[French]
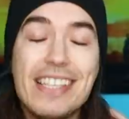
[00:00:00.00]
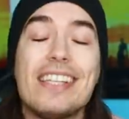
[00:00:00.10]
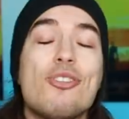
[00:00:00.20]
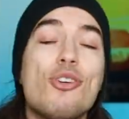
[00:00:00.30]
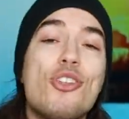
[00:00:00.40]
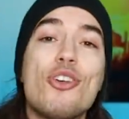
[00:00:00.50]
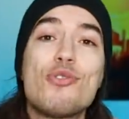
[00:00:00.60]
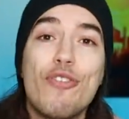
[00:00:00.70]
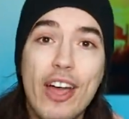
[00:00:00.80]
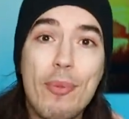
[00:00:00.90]
Les instructeurs
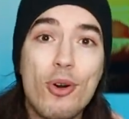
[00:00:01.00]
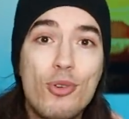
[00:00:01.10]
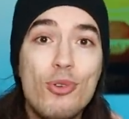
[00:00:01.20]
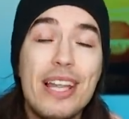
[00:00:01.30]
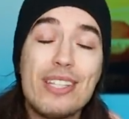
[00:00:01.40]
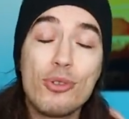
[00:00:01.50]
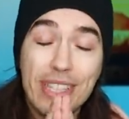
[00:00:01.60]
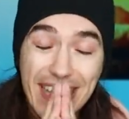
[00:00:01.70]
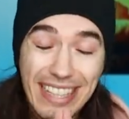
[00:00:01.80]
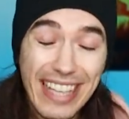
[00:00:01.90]
sont vraiment cool et ils ont
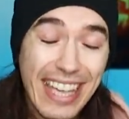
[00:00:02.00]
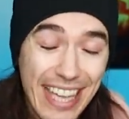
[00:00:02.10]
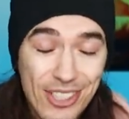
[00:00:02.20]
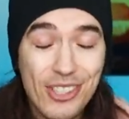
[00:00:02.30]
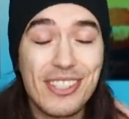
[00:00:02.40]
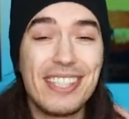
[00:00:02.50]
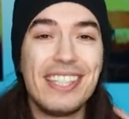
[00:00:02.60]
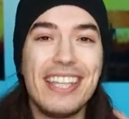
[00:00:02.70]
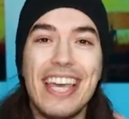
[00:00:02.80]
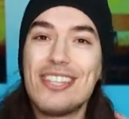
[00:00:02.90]
été très
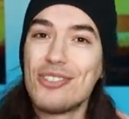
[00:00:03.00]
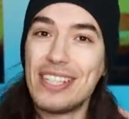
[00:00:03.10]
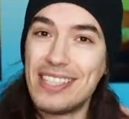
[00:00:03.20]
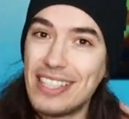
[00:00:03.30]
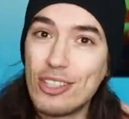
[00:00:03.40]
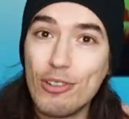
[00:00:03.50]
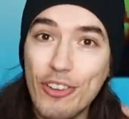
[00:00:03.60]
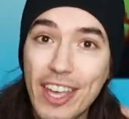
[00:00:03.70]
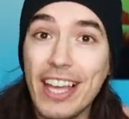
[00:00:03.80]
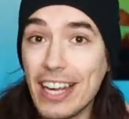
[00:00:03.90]
gentil et ils ont décidé
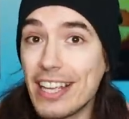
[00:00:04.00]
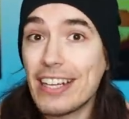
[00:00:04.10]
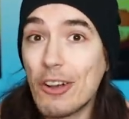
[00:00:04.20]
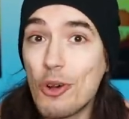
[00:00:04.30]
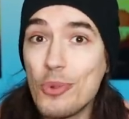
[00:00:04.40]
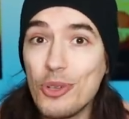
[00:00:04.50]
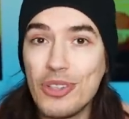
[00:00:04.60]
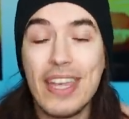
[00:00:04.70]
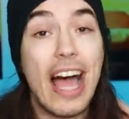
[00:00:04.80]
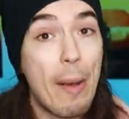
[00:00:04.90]
d'offrir à quelqu'un de la
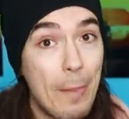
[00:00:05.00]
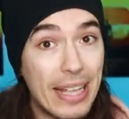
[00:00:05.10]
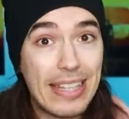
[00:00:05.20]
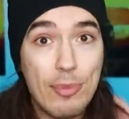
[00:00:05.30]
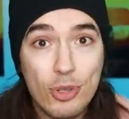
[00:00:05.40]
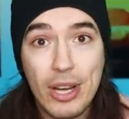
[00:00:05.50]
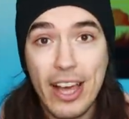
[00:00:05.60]
communauté un baptême de